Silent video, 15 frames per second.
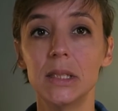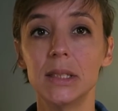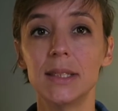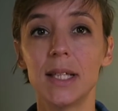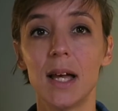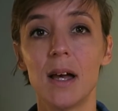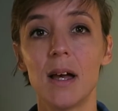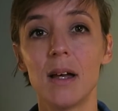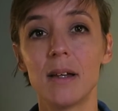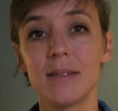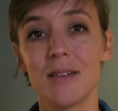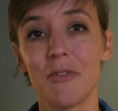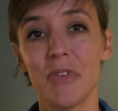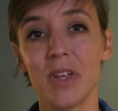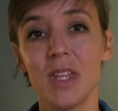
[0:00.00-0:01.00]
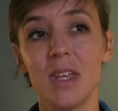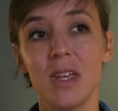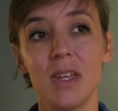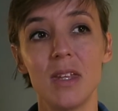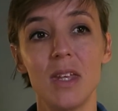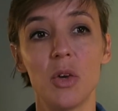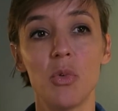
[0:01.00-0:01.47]
ça, ça fait
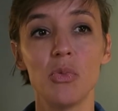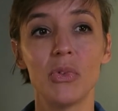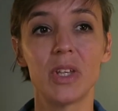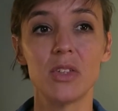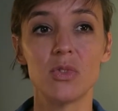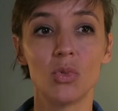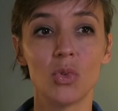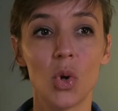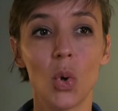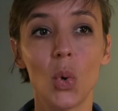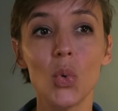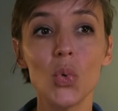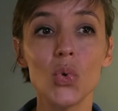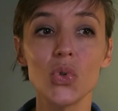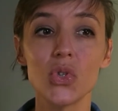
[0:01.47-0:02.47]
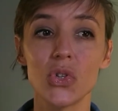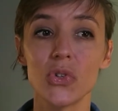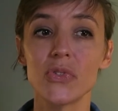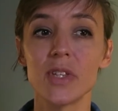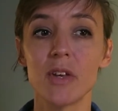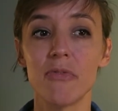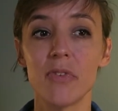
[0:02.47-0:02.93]
des, comptes qui sont dans le rouge,
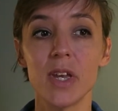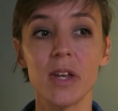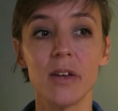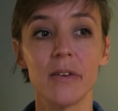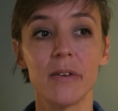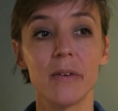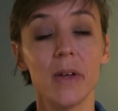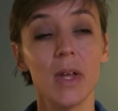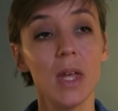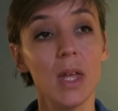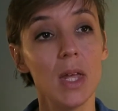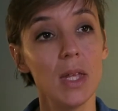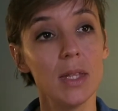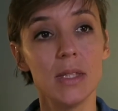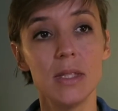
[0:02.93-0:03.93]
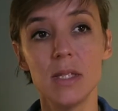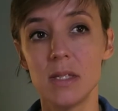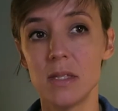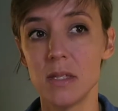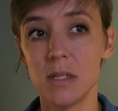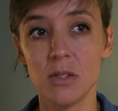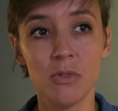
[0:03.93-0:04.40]
ça fait euh, des
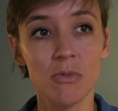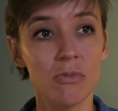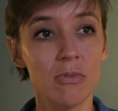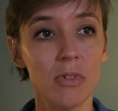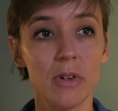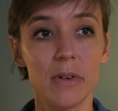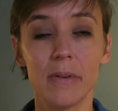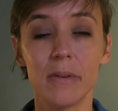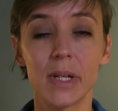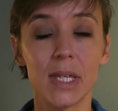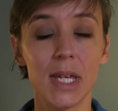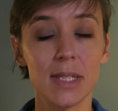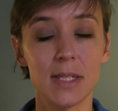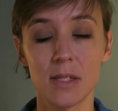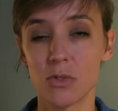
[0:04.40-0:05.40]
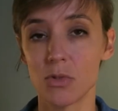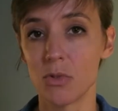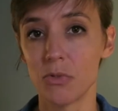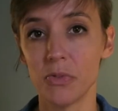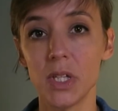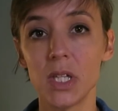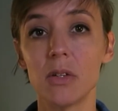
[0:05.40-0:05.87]
décisions euh,
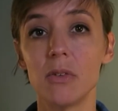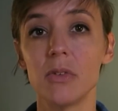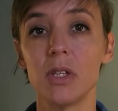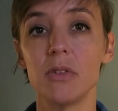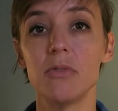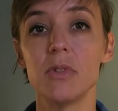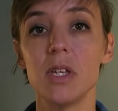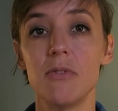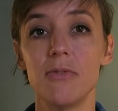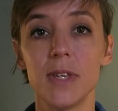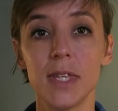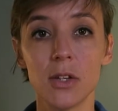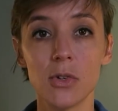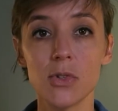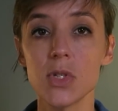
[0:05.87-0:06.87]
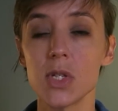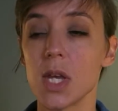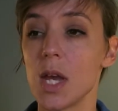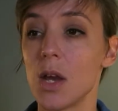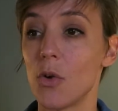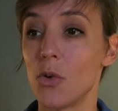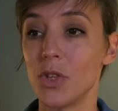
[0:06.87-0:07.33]
catastrophiques au niveau des finances,
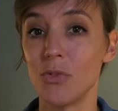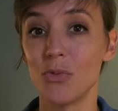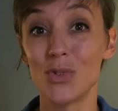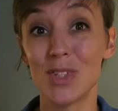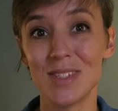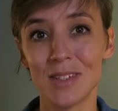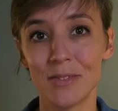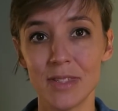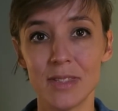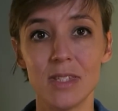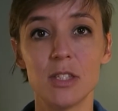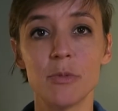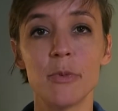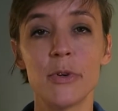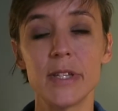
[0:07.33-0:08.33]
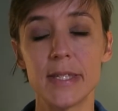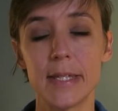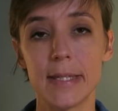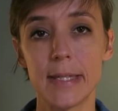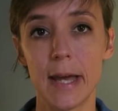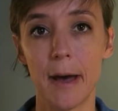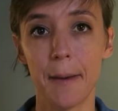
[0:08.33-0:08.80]
au niveau des investissements,
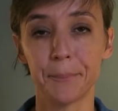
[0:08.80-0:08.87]
etc.